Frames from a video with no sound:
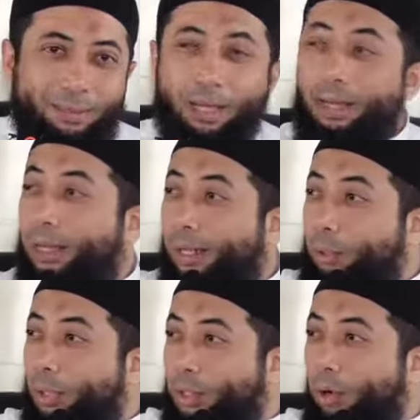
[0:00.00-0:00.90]
Gara-gara
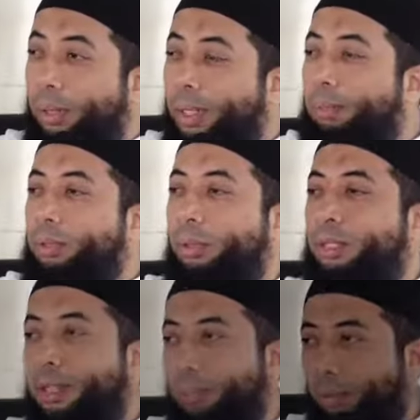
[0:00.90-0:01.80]
dua jawaban ini masuk
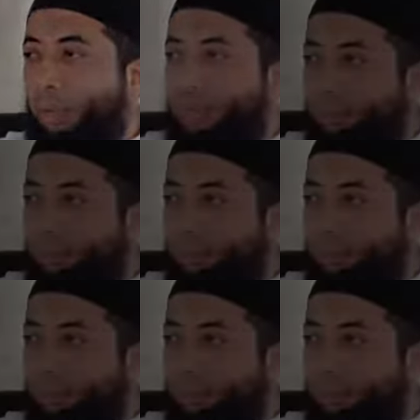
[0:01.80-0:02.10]
Islam orang